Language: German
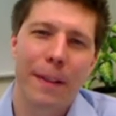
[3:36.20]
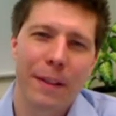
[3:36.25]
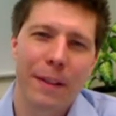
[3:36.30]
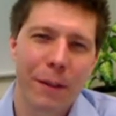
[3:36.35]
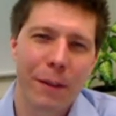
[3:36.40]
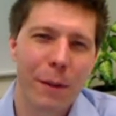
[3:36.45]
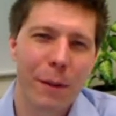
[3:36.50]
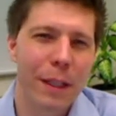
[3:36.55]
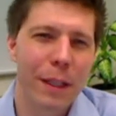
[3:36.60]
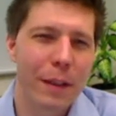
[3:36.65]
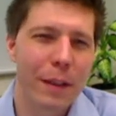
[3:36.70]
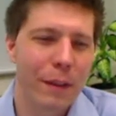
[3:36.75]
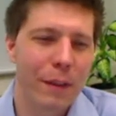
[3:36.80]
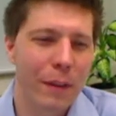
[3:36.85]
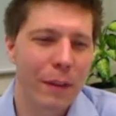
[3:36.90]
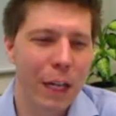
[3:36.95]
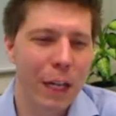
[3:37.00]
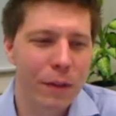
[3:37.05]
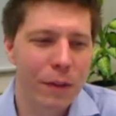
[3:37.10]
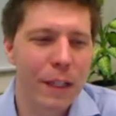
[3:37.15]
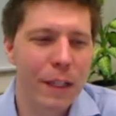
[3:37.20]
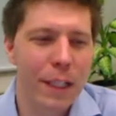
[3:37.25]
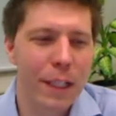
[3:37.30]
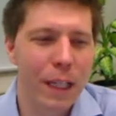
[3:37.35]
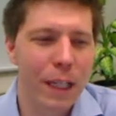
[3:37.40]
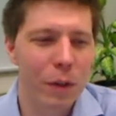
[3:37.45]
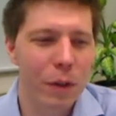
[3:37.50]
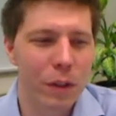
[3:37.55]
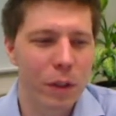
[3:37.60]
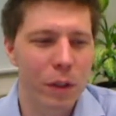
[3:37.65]
sagen wir, also wir
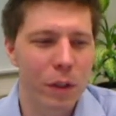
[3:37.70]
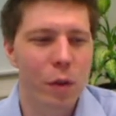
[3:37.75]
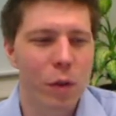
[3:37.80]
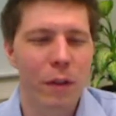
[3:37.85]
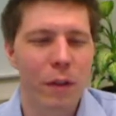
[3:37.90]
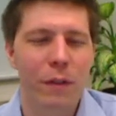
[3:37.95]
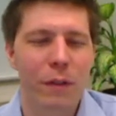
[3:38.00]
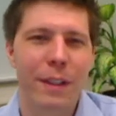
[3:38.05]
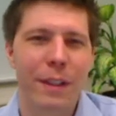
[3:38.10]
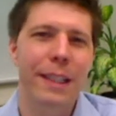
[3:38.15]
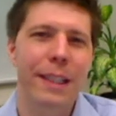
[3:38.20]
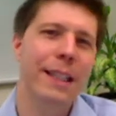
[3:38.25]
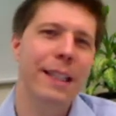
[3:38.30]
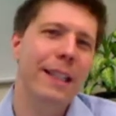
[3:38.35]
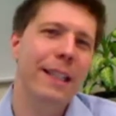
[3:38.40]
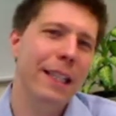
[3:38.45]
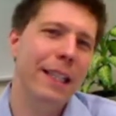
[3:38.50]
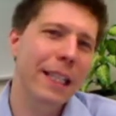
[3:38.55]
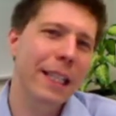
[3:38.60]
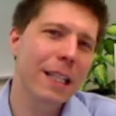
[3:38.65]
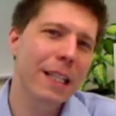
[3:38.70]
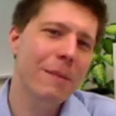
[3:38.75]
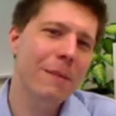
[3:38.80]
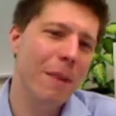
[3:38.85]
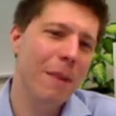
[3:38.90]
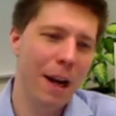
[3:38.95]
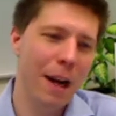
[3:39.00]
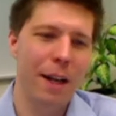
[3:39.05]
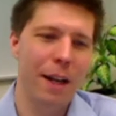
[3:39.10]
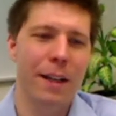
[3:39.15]
sagen unseren Kunden, wenn sie das dritte
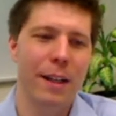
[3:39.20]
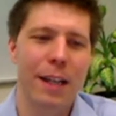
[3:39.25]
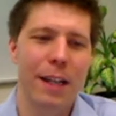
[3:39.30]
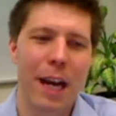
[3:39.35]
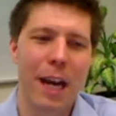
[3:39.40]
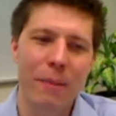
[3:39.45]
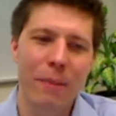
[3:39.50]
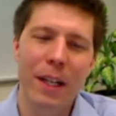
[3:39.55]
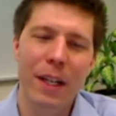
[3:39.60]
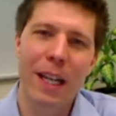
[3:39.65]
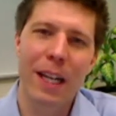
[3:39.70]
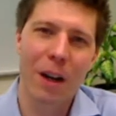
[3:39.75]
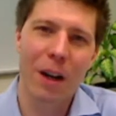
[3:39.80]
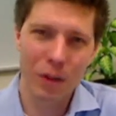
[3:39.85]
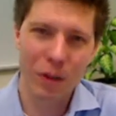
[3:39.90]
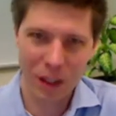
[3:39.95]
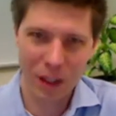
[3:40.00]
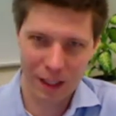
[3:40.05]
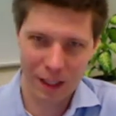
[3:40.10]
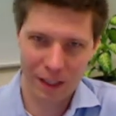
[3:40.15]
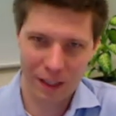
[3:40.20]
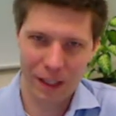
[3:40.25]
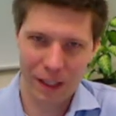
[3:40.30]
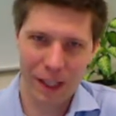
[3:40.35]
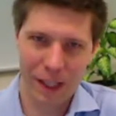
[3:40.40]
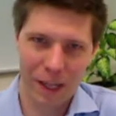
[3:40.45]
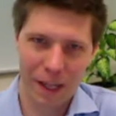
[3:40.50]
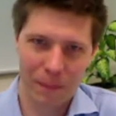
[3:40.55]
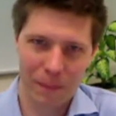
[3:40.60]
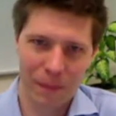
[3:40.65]
Mal ein Update
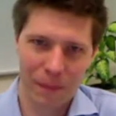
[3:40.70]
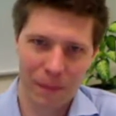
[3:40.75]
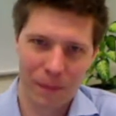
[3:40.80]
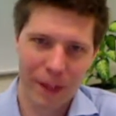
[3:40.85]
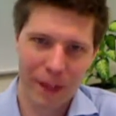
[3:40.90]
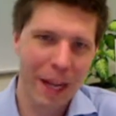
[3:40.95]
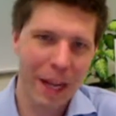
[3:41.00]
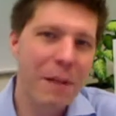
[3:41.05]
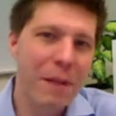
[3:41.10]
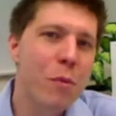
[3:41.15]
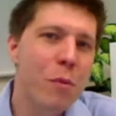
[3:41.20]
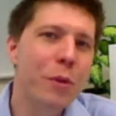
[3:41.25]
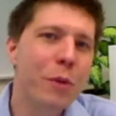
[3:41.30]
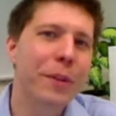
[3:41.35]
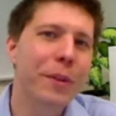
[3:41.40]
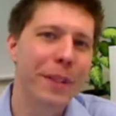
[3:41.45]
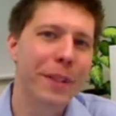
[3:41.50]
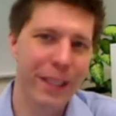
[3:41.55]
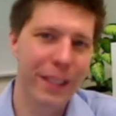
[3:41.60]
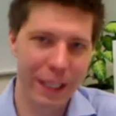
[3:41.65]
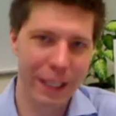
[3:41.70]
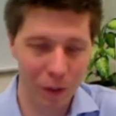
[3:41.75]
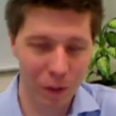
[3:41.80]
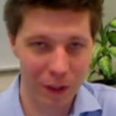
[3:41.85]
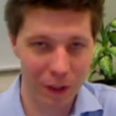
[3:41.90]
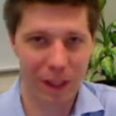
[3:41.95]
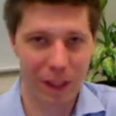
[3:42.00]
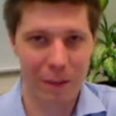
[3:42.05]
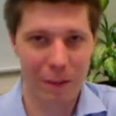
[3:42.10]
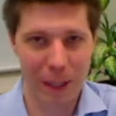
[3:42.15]
ausgelassen haben, dann müssen sie
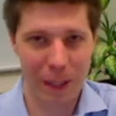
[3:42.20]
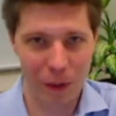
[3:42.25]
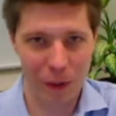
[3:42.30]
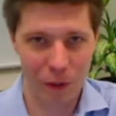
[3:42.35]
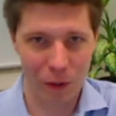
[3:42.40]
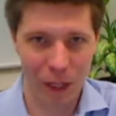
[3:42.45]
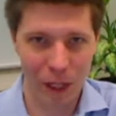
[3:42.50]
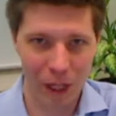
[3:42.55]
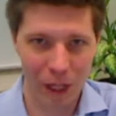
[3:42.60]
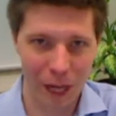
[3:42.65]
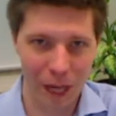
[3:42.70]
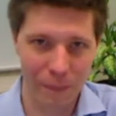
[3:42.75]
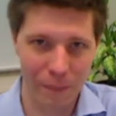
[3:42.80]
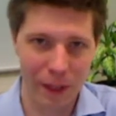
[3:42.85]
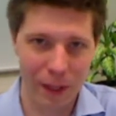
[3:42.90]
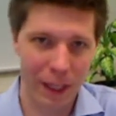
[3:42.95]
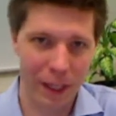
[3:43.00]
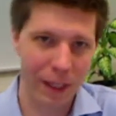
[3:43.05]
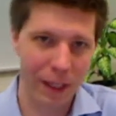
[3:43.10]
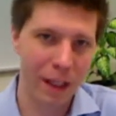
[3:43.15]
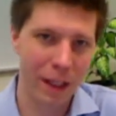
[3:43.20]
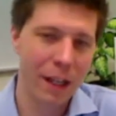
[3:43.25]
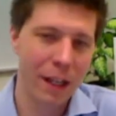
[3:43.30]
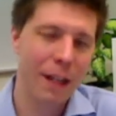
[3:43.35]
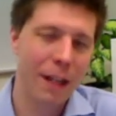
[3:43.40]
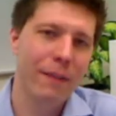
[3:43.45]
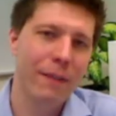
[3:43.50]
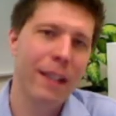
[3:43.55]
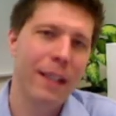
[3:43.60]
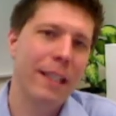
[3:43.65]
unserer Meinung nach updaten,
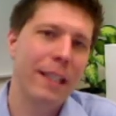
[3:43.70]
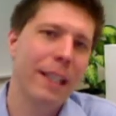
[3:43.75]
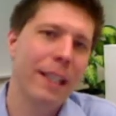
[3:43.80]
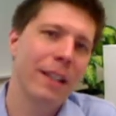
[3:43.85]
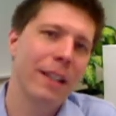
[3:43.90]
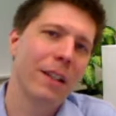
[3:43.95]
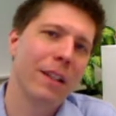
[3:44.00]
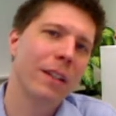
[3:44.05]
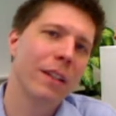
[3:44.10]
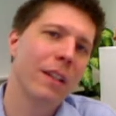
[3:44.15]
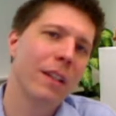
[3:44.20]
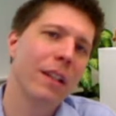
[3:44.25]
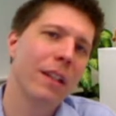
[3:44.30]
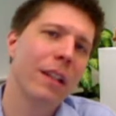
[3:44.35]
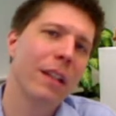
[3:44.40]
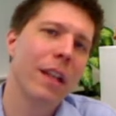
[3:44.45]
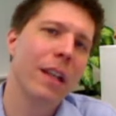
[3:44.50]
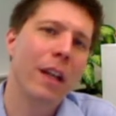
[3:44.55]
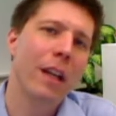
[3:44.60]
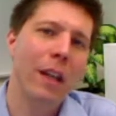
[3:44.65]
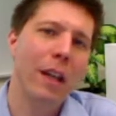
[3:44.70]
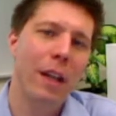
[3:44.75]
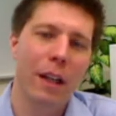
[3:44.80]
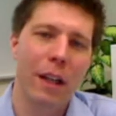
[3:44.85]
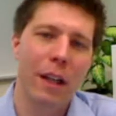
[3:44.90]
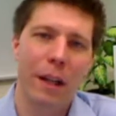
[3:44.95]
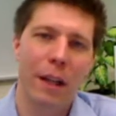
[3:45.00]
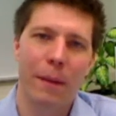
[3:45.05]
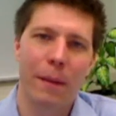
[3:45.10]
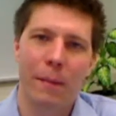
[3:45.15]
weil sie ansonsten
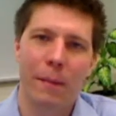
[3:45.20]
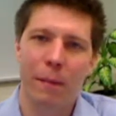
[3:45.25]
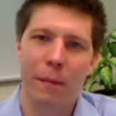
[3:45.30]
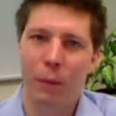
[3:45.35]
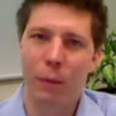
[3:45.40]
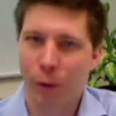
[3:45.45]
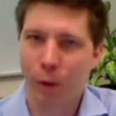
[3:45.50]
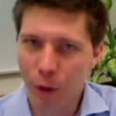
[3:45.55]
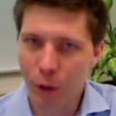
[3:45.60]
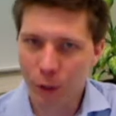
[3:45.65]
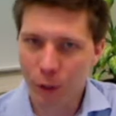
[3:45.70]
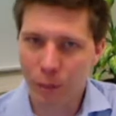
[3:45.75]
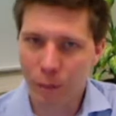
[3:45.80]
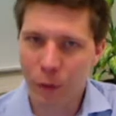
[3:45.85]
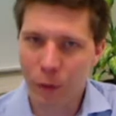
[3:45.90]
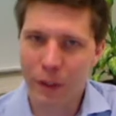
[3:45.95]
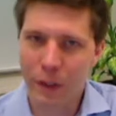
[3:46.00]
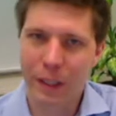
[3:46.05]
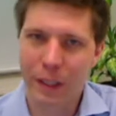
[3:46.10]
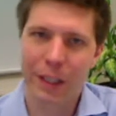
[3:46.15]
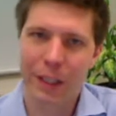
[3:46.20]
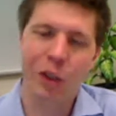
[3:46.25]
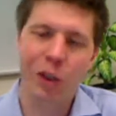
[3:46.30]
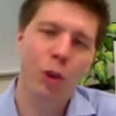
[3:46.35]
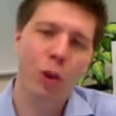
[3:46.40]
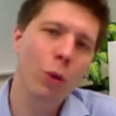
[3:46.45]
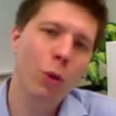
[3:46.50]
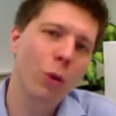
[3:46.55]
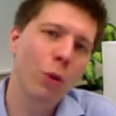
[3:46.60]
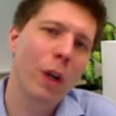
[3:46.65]
ähm, fürchten müssen, dass
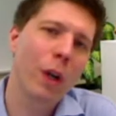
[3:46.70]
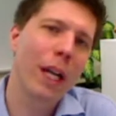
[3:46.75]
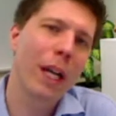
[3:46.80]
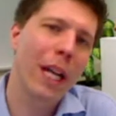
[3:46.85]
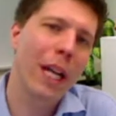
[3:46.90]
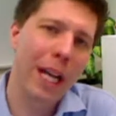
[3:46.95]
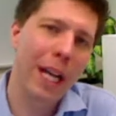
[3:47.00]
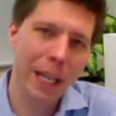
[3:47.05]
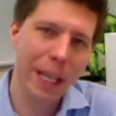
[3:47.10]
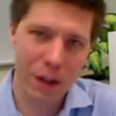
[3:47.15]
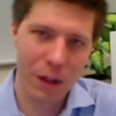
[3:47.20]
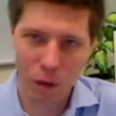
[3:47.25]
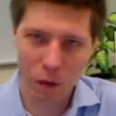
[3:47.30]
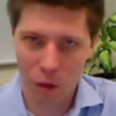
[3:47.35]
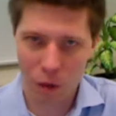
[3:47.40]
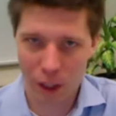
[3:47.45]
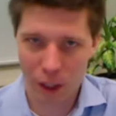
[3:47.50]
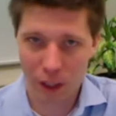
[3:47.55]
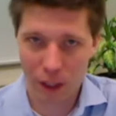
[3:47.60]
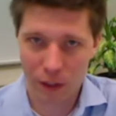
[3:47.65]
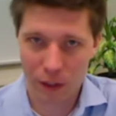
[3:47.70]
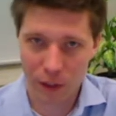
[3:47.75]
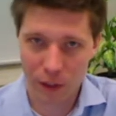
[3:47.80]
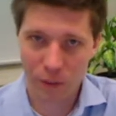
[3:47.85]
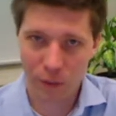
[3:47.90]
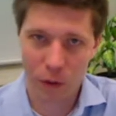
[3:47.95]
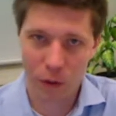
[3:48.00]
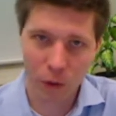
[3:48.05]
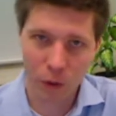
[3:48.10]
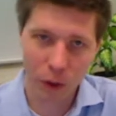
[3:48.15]
strukturelle Änderungen an der
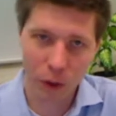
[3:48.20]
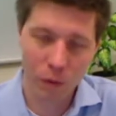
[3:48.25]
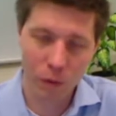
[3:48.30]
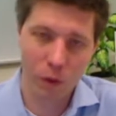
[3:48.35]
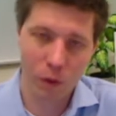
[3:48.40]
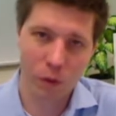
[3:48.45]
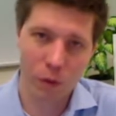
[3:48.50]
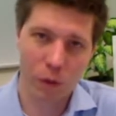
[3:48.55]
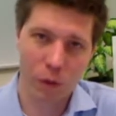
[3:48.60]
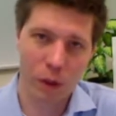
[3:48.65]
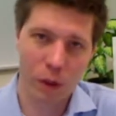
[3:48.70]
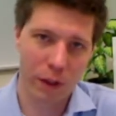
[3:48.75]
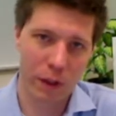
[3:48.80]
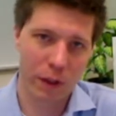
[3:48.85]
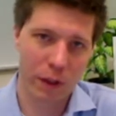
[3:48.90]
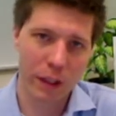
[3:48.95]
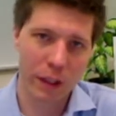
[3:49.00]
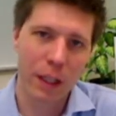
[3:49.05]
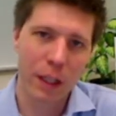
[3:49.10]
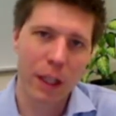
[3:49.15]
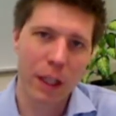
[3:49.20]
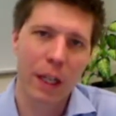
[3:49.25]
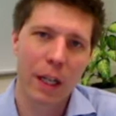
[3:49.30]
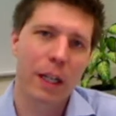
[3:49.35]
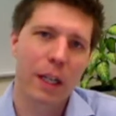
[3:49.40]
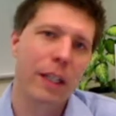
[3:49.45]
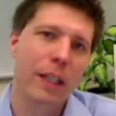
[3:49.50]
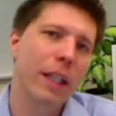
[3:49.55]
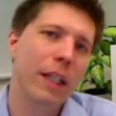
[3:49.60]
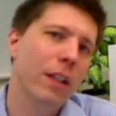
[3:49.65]
Software durchgeführt worden sind,
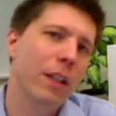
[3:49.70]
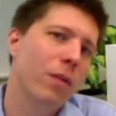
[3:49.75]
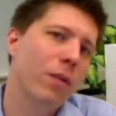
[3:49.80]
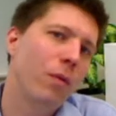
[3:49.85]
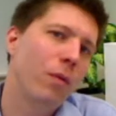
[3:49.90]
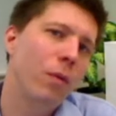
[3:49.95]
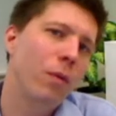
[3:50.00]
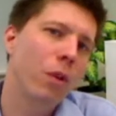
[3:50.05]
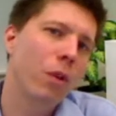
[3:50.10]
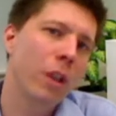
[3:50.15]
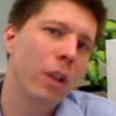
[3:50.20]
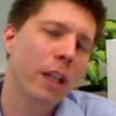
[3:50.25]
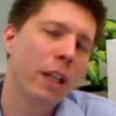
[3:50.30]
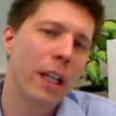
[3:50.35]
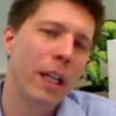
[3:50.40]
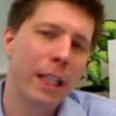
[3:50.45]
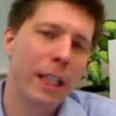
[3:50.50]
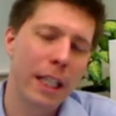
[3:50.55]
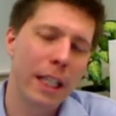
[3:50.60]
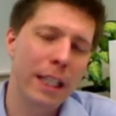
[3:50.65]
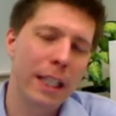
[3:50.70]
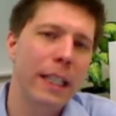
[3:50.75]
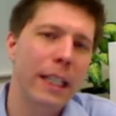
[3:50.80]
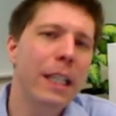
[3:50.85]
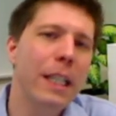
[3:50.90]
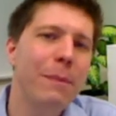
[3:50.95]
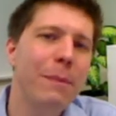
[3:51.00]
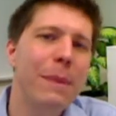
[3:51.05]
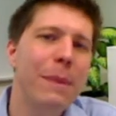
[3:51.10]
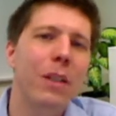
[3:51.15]
die dazu führen, dass sie
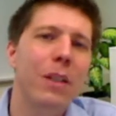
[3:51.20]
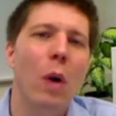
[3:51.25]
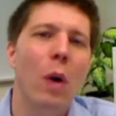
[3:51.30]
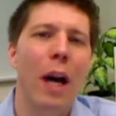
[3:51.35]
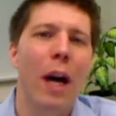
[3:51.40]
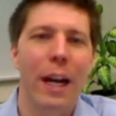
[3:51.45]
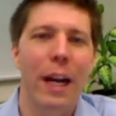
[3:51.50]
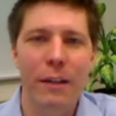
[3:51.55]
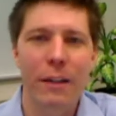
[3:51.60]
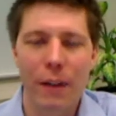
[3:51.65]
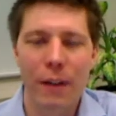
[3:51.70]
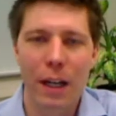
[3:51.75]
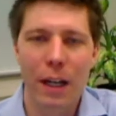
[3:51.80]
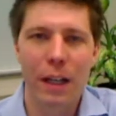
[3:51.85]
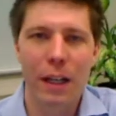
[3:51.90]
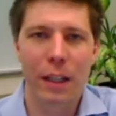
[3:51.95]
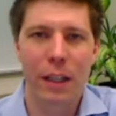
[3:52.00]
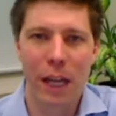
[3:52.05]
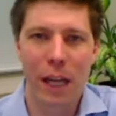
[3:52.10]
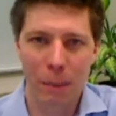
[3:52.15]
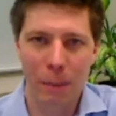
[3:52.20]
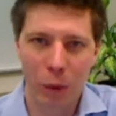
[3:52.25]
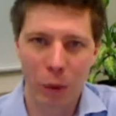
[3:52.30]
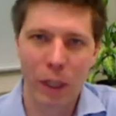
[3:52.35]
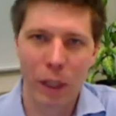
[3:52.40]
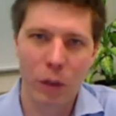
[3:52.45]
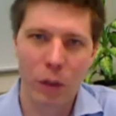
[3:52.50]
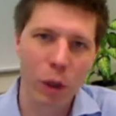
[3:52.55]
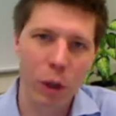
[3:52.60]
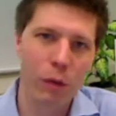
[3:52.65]
nicht mehr so einfach ein
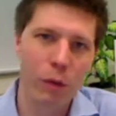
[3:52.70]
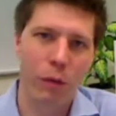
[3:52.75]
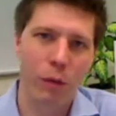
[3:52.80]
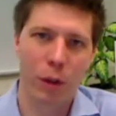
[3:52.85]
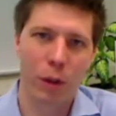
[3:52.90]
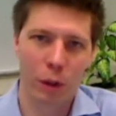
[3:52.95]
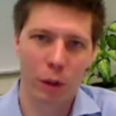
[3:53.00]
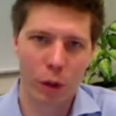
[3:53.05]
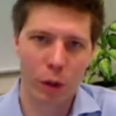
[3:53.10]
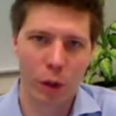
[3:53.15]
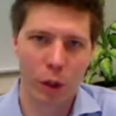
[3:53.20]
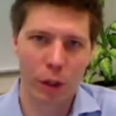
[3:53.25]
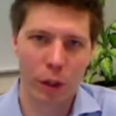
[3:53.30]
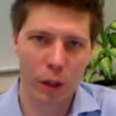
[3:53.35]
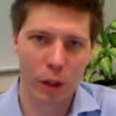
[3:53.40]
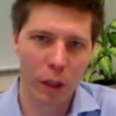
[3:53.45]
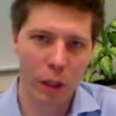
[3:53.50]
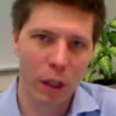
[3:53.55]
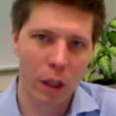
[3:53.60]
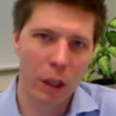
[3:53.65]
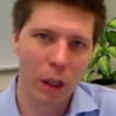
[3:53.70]
Upgrade durchführen können.